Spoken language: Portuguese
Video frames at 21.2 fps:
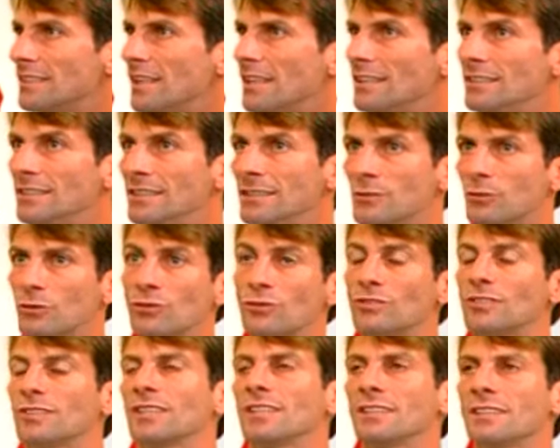E ali, quando
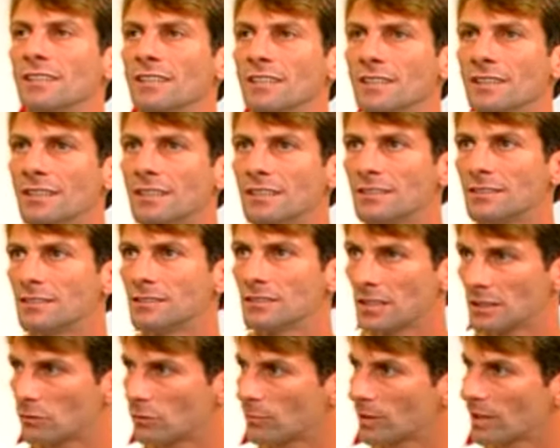eu cheguei, é,
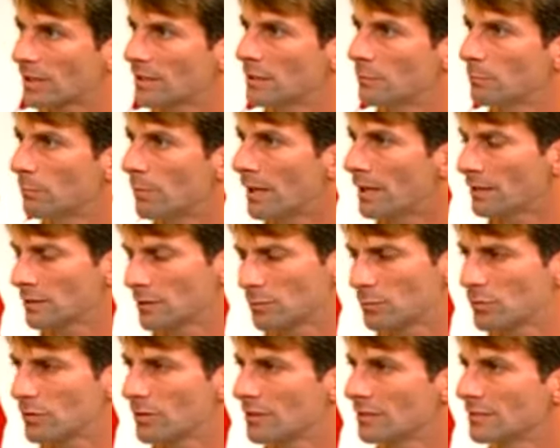já toma aquele impacto,
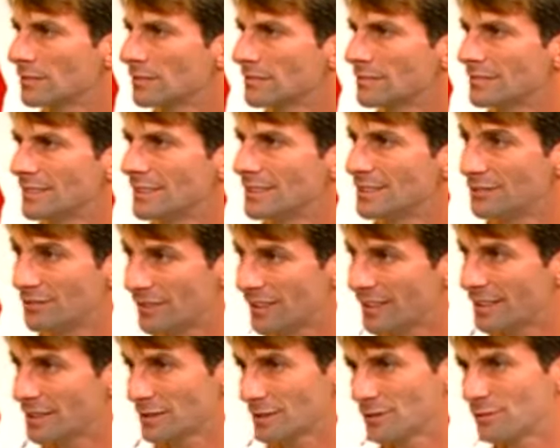pô, é
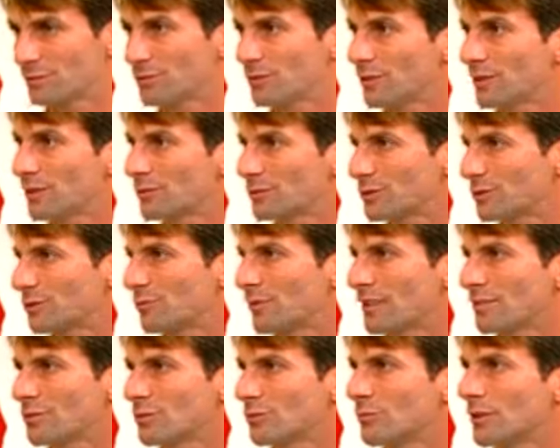diferente que estou é
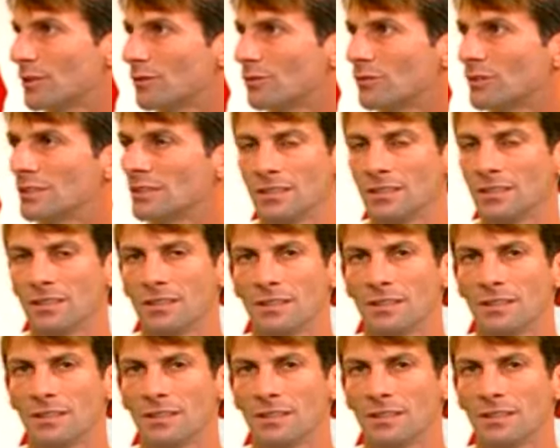acostumado com uma coisa.